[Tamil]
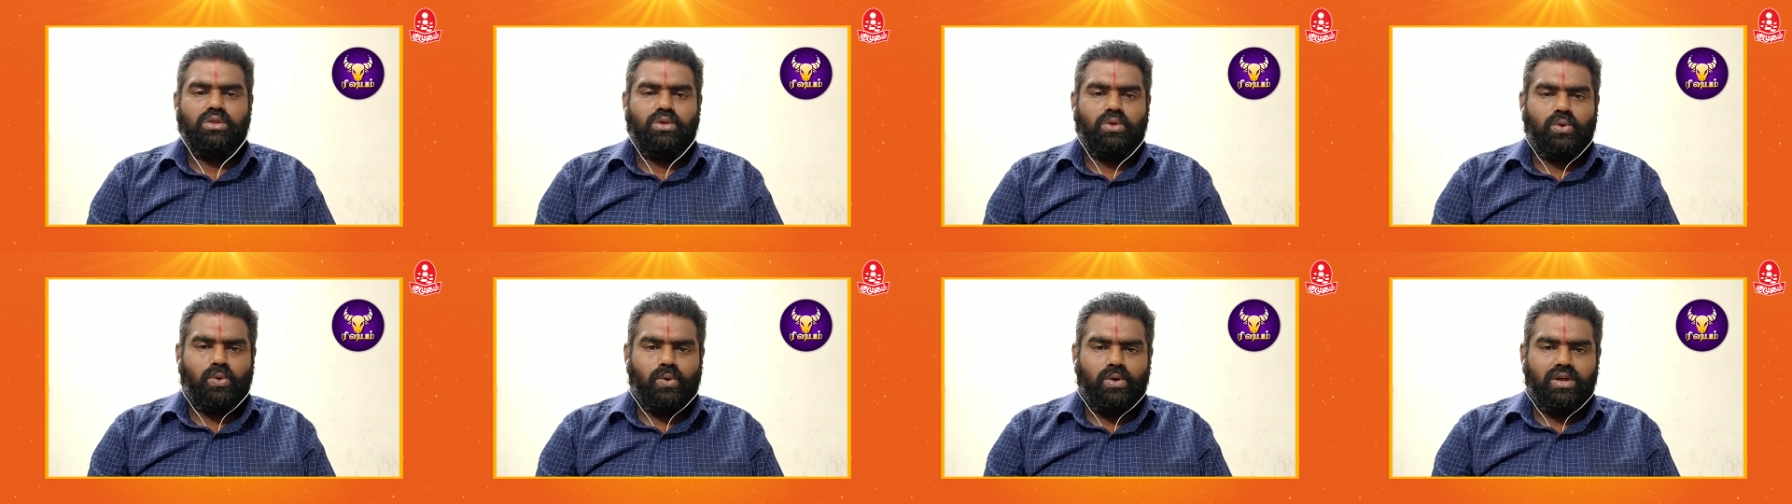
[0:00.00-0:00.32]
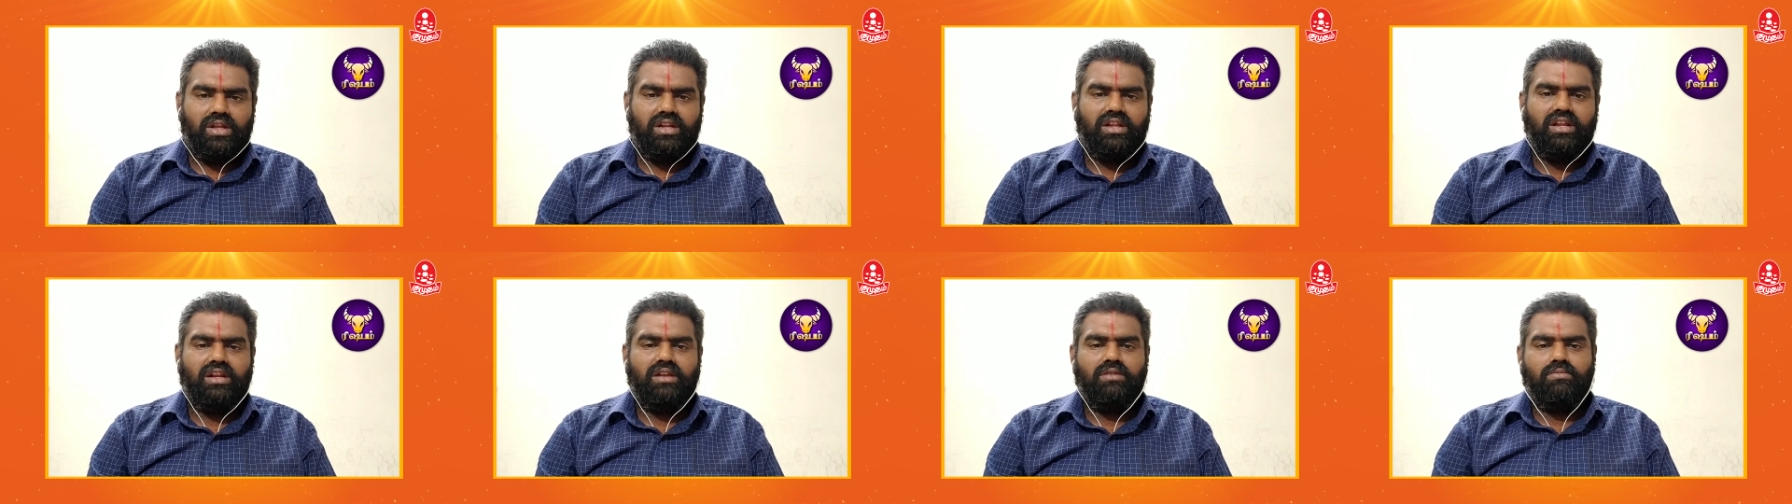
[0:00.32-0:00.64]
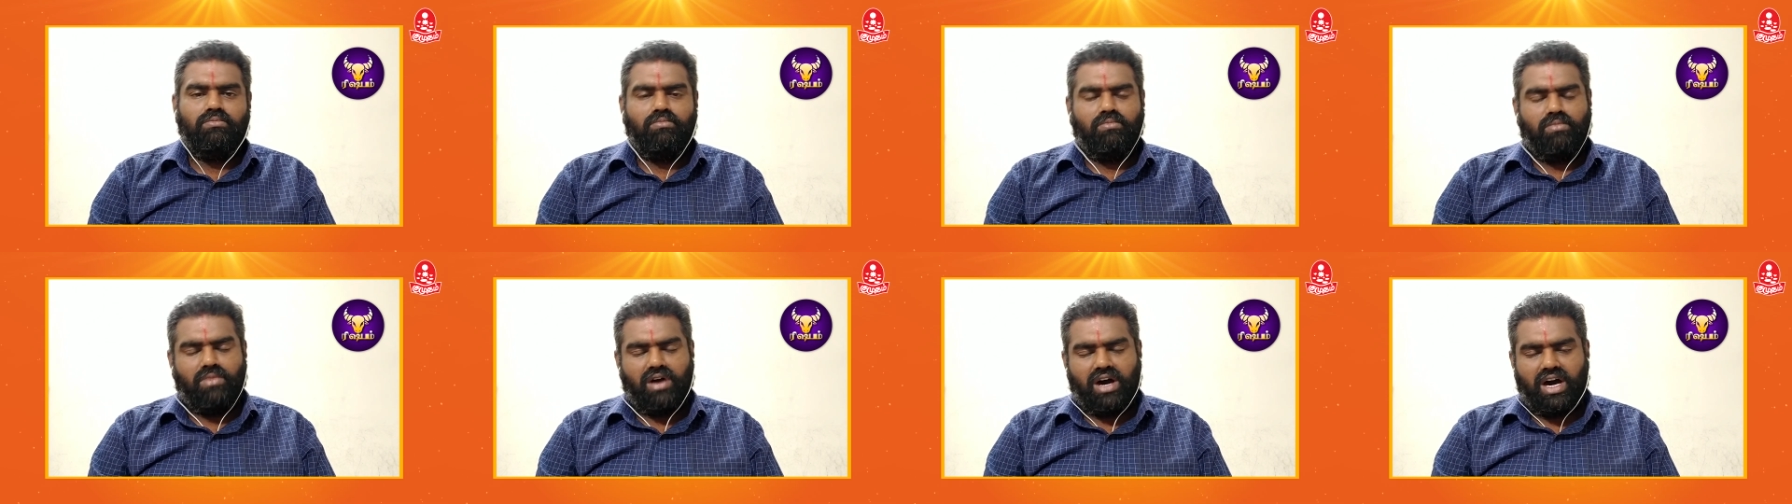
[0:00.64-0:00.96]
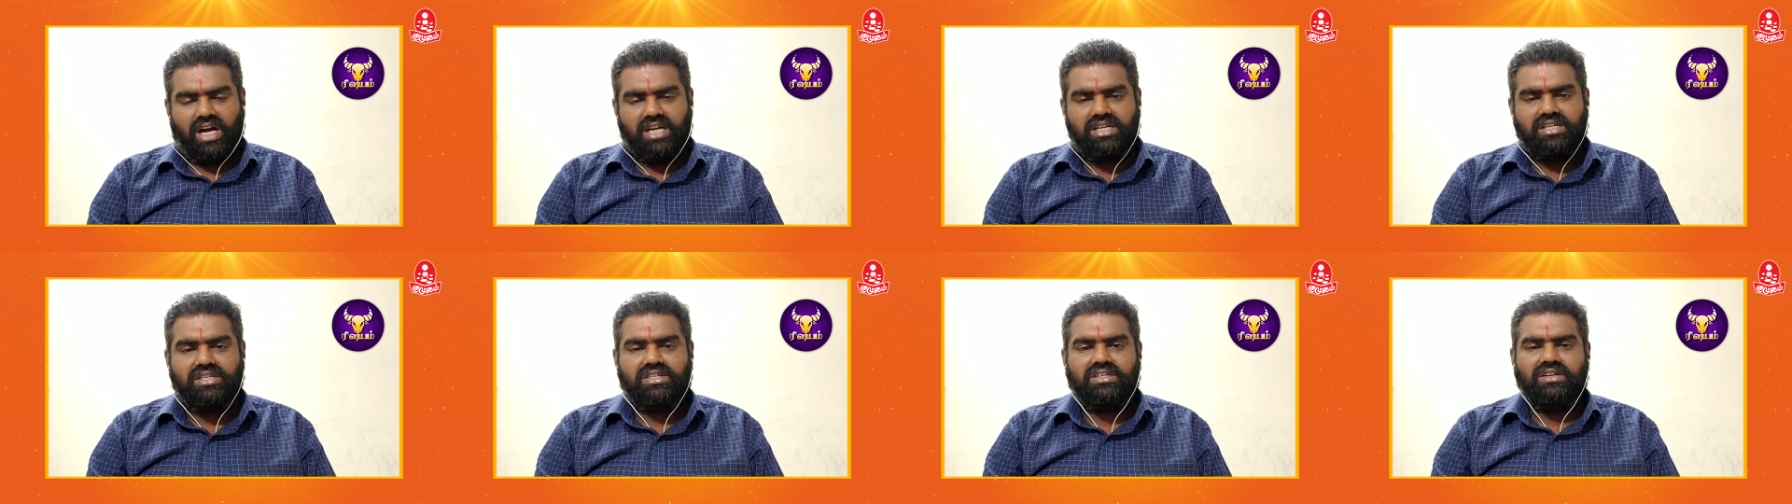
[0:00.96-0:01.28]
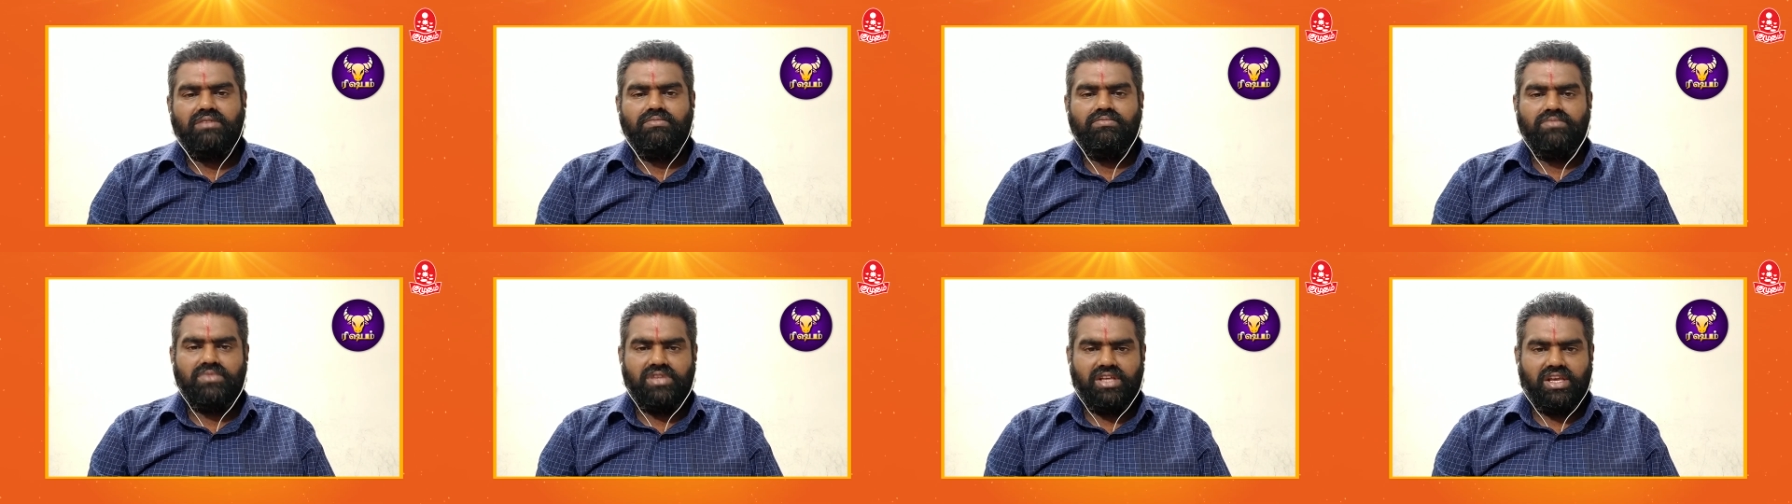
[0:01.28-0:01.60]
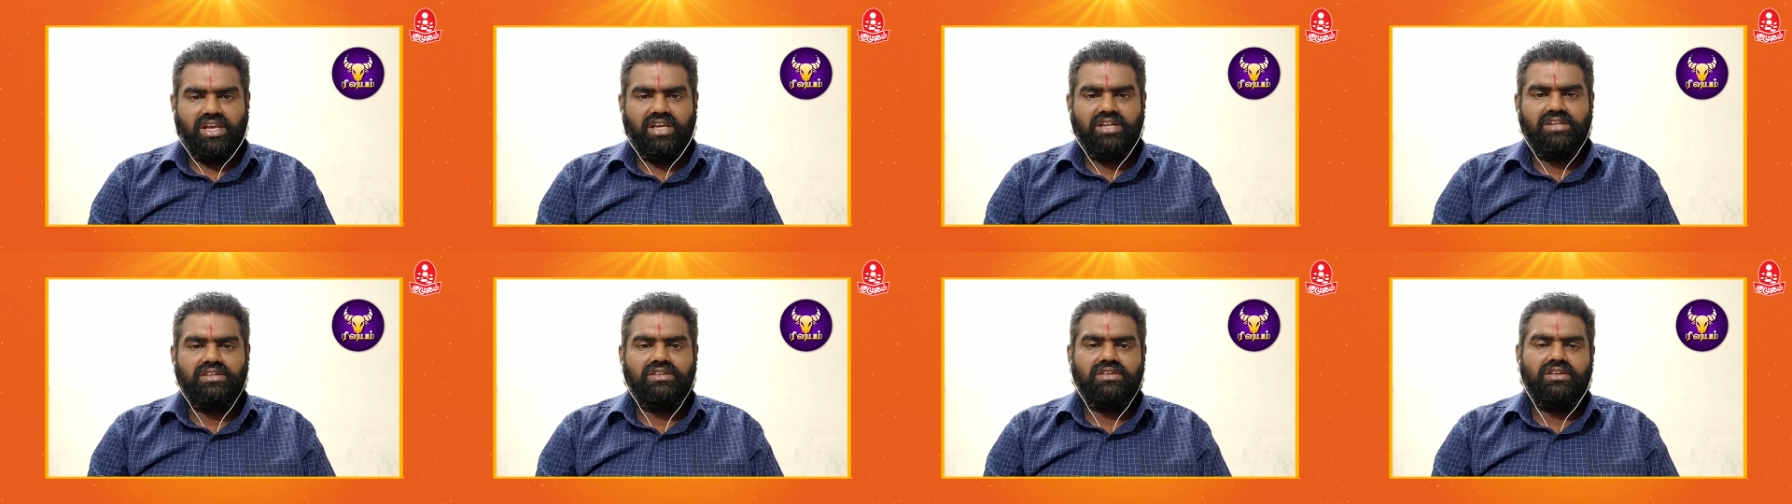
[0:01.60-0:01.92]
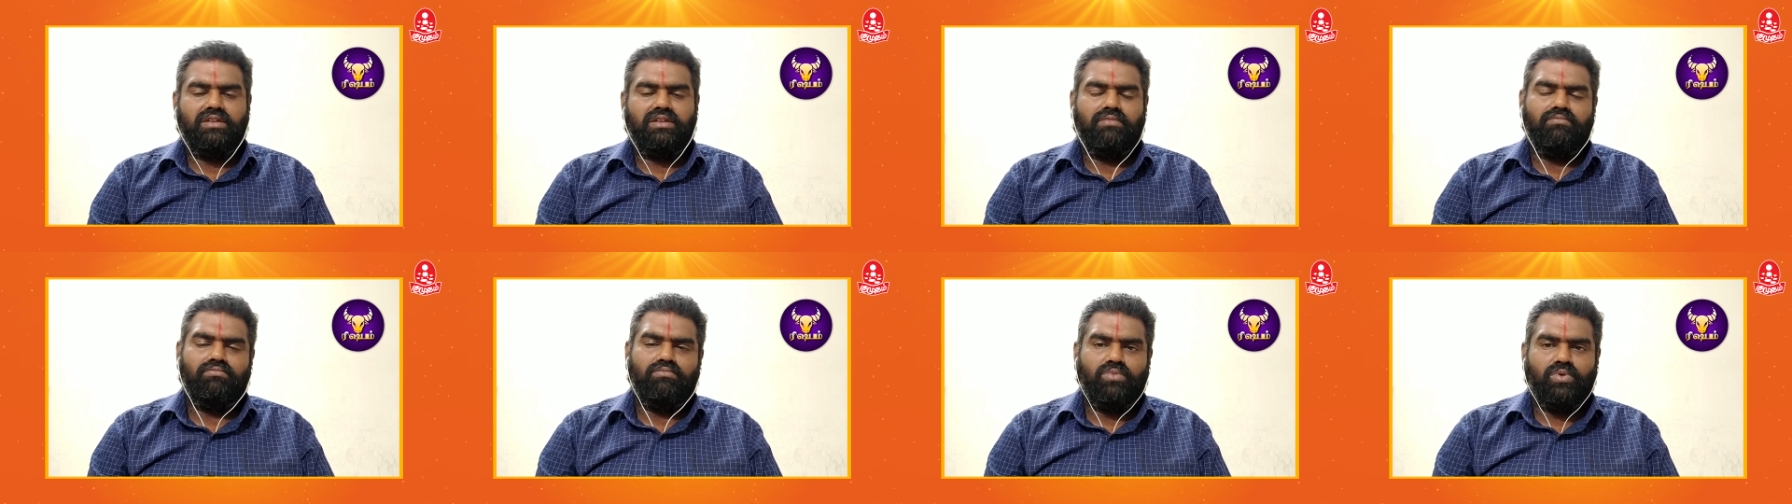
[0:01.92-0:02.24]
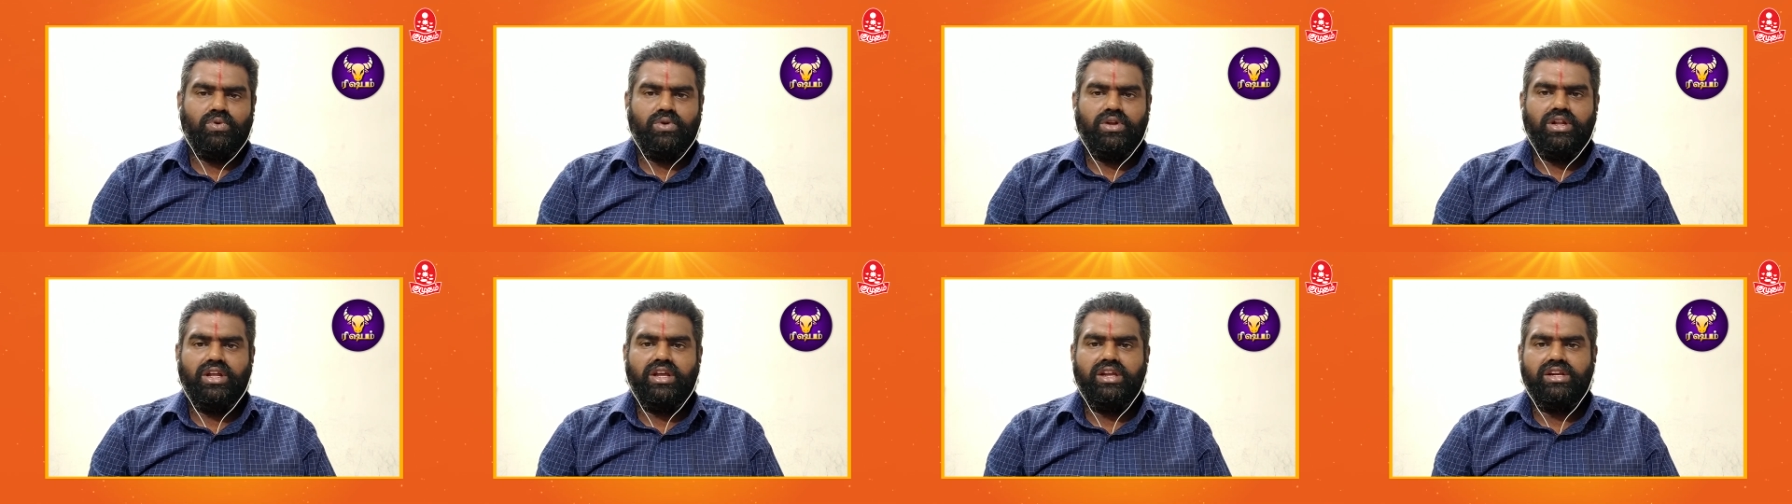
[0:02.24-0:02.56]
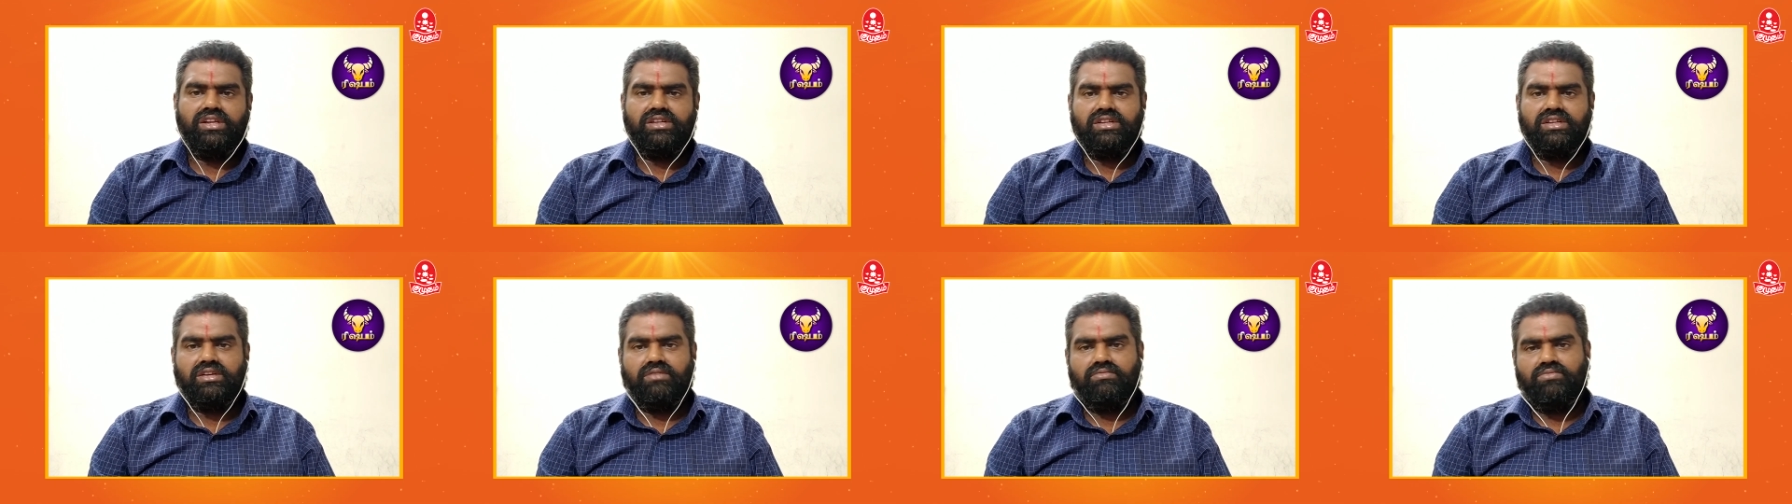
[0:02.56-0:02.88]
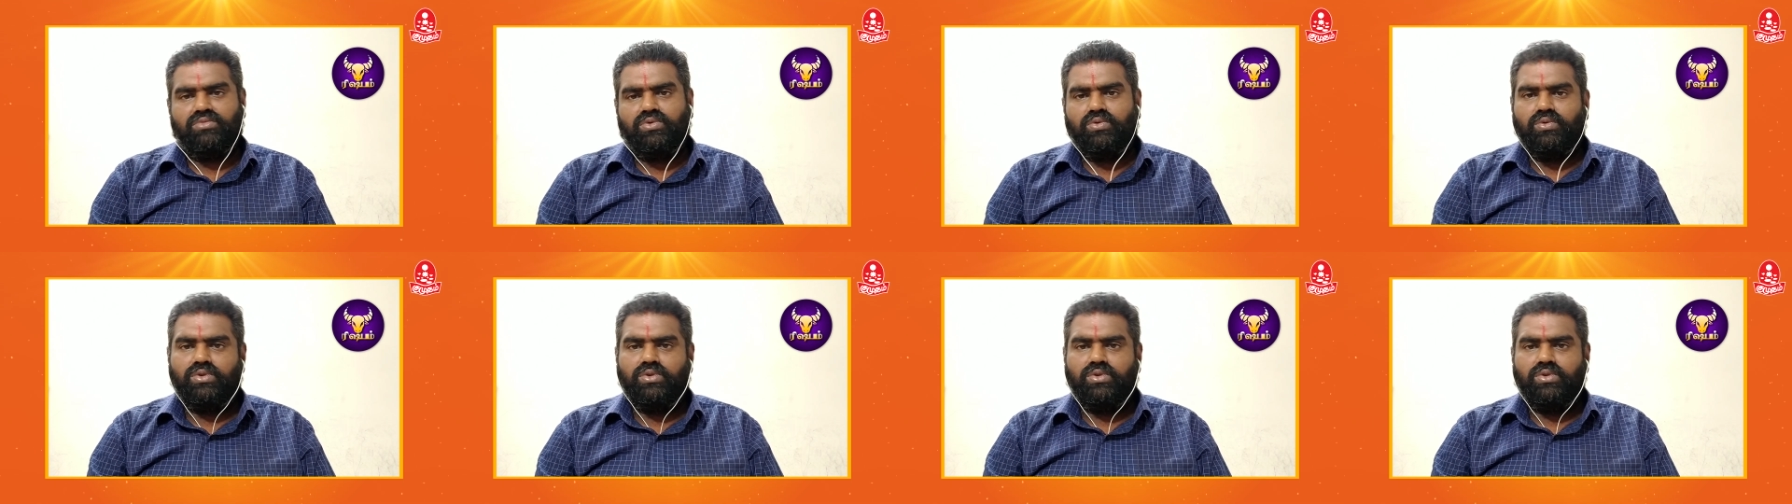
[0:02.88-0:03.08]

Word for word: தொழிலில் மாற்றம் ஏற்றம் முன்னேற்றம்